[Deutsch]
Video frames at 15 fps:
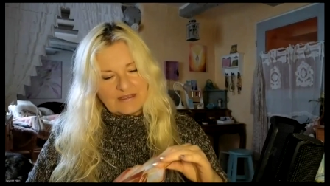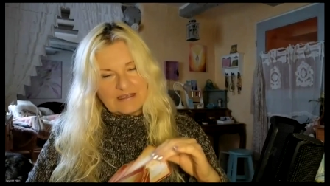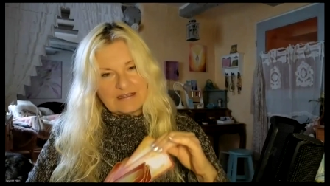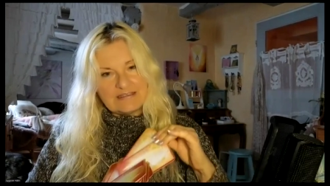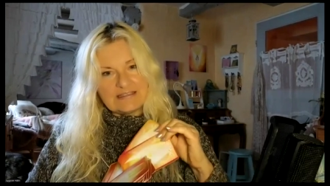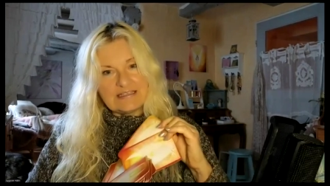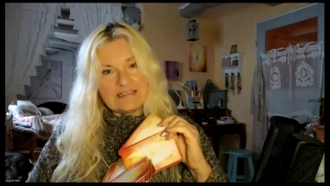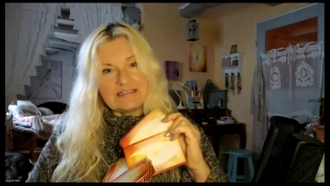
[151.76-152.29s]

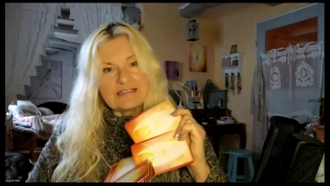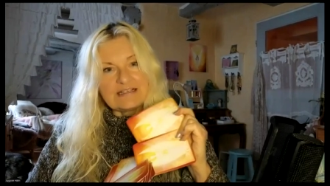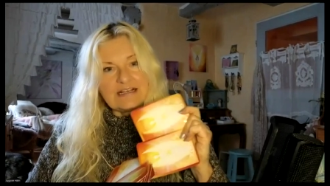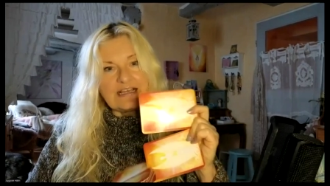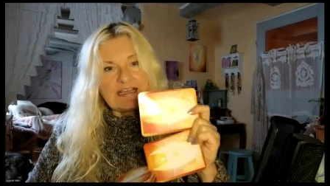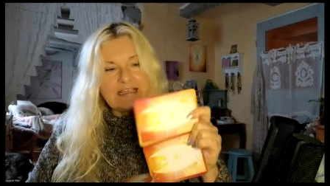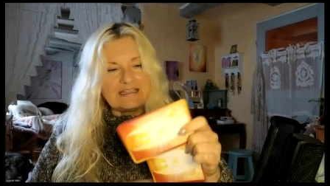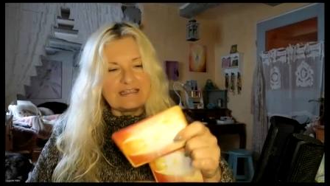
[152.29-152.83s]
Es sind
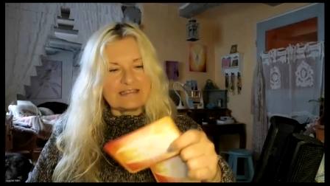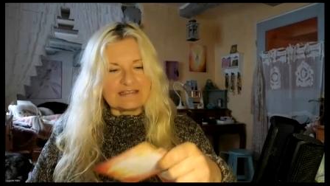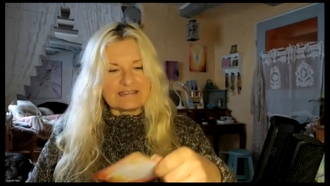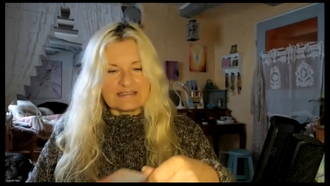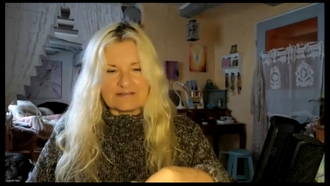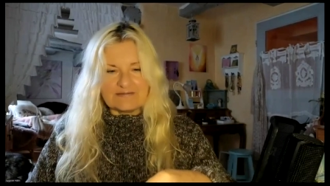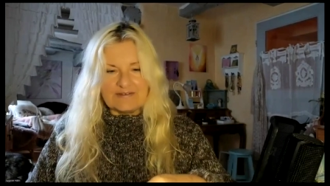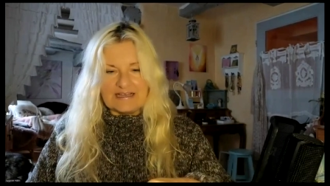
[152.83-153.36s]
gleich
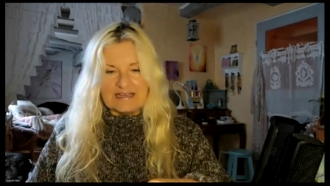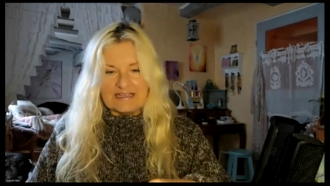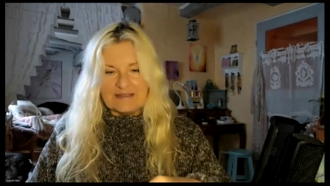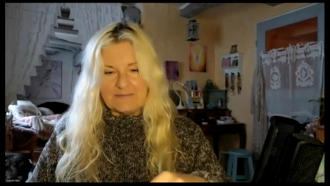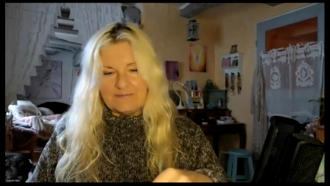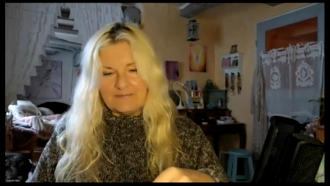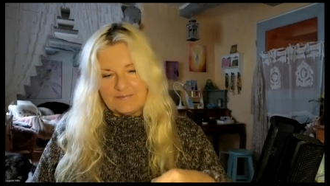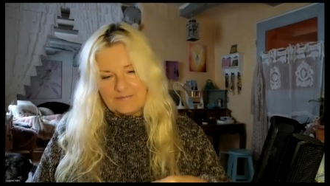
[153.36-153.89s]
zwei.